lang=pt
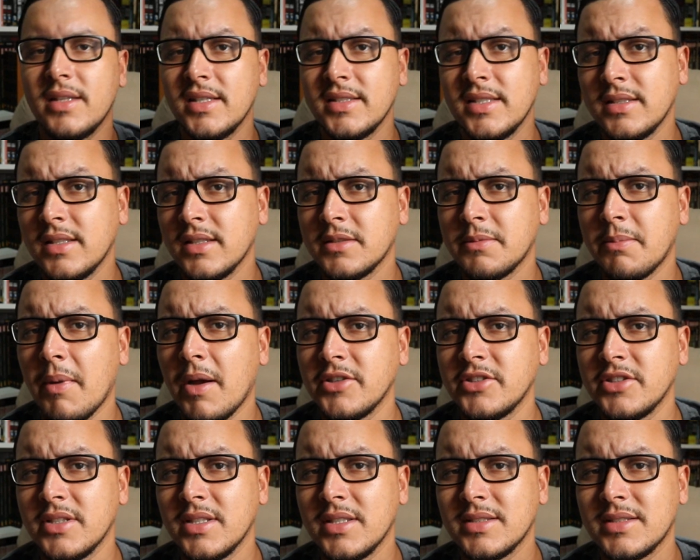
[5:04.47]
300
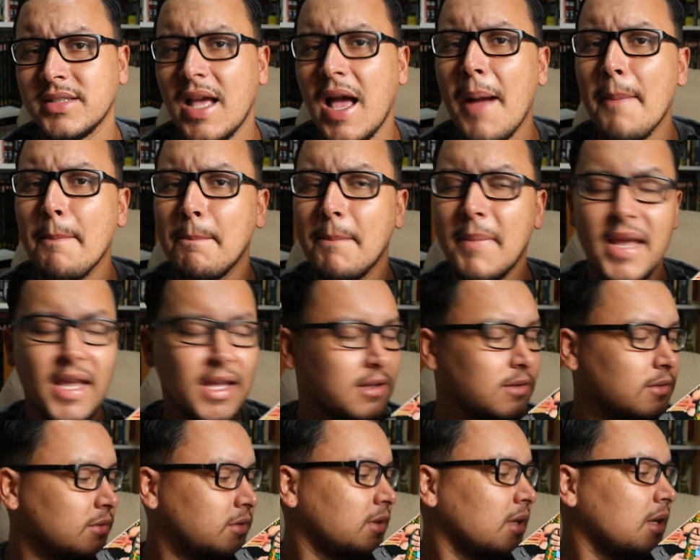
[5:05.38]
páginas a
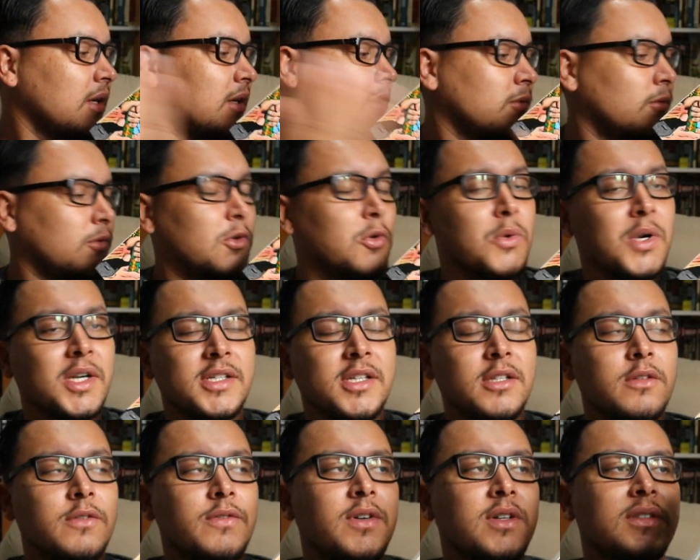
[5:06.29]
menos do que o
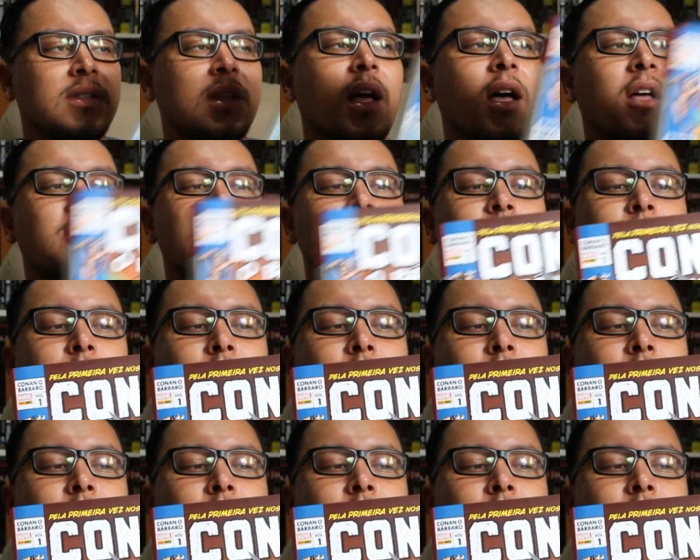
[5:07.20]
Quarteto Fantástico,